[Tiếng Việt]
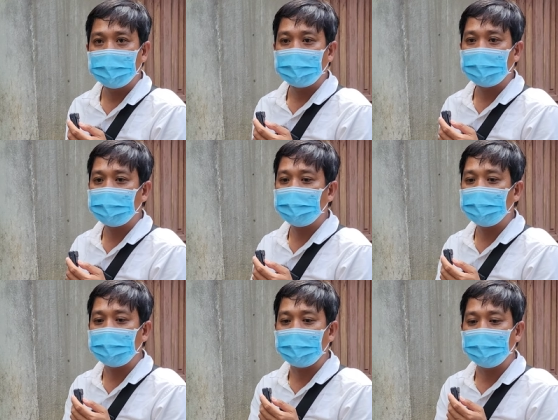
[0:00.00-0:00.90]
nó
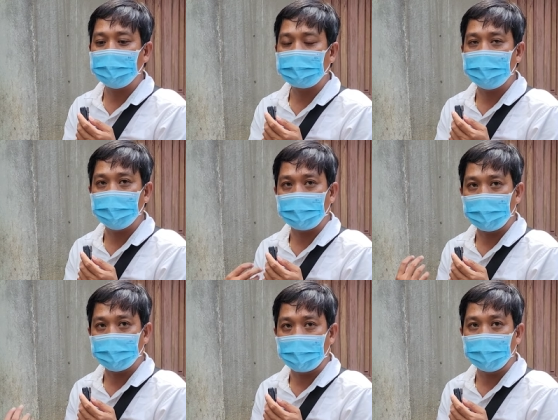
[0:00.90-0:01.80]
đã được điều trị
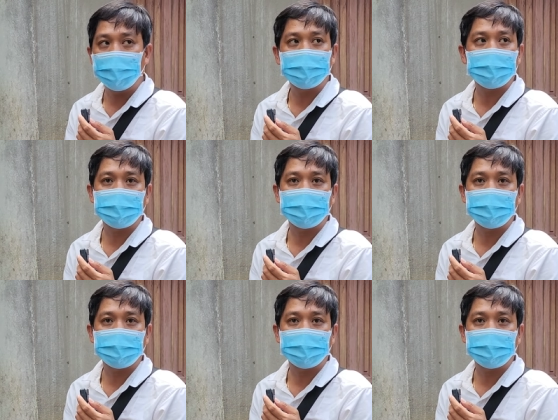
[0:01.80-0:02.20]
bệnh thuốc từ